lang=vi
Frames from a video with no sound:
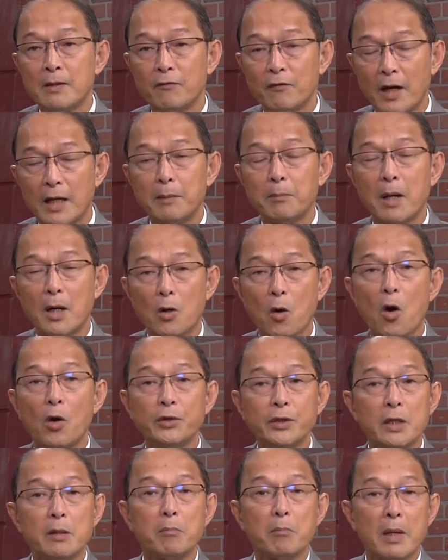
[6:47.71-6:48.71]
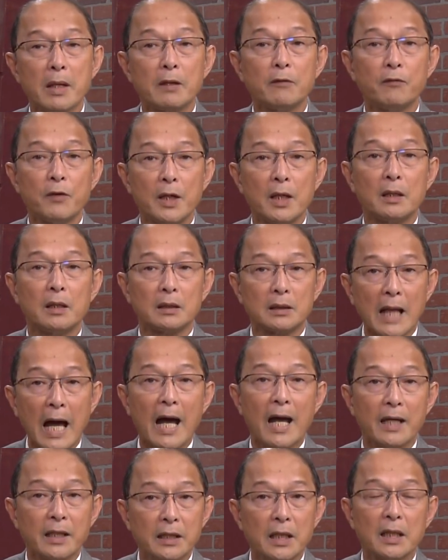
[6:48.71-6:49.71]
Vậy mà có những bệnh viện
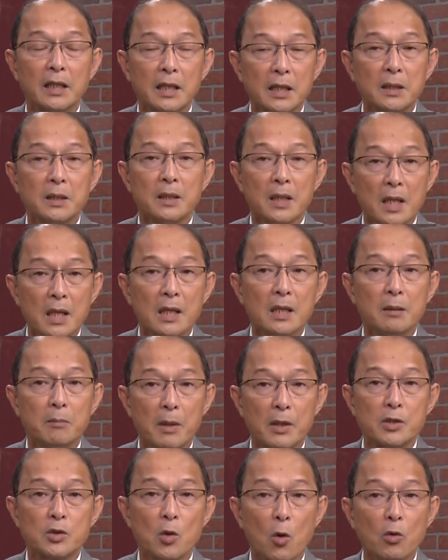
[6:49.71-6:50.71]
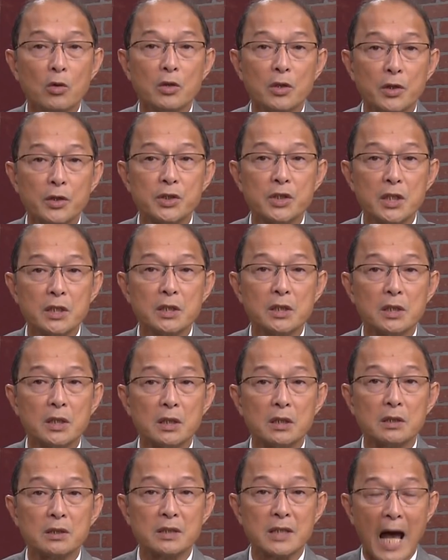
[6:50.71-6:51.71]
tại những cái nơi mà số người chích
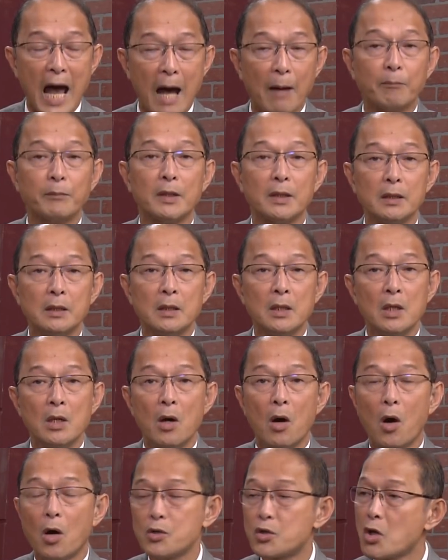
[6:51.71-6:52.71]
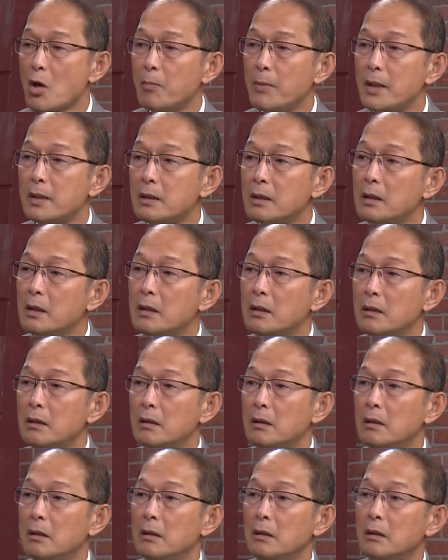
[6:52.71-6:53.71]
ngừa giảm đó, họ cho biết
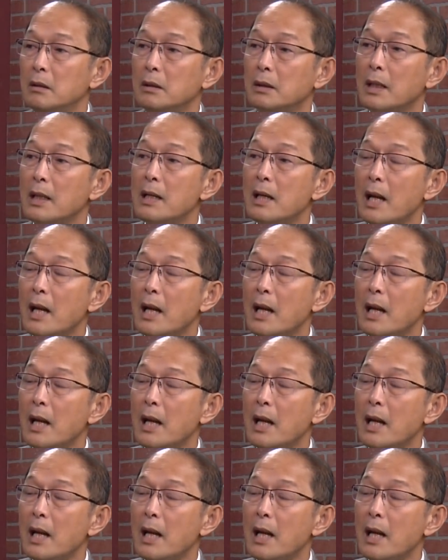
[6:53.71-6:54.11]
cái